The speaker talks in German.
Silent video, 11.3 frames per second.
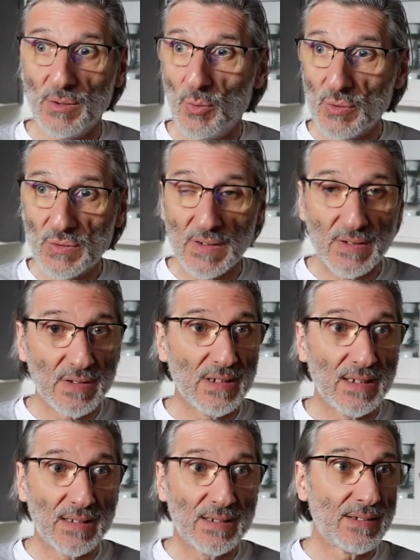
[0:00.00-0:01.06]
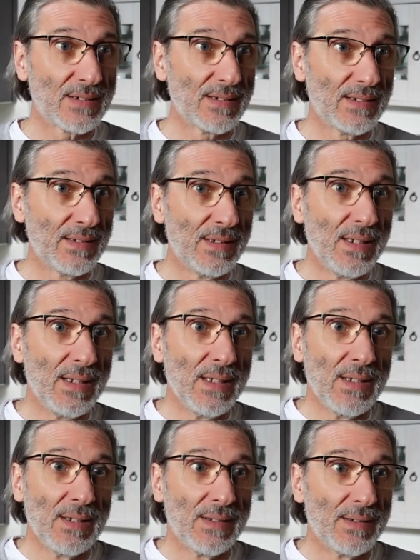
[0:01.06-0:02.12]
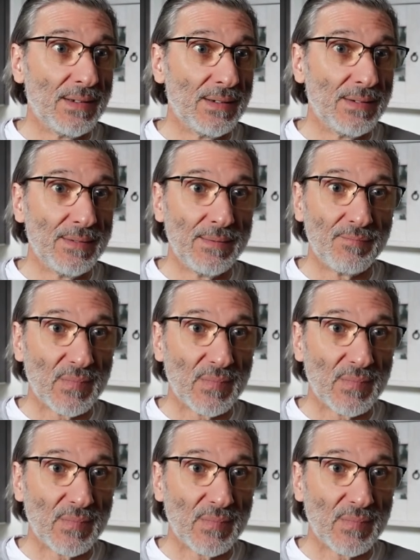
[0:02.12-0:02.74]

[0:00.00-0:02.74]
unterschiedliche äh,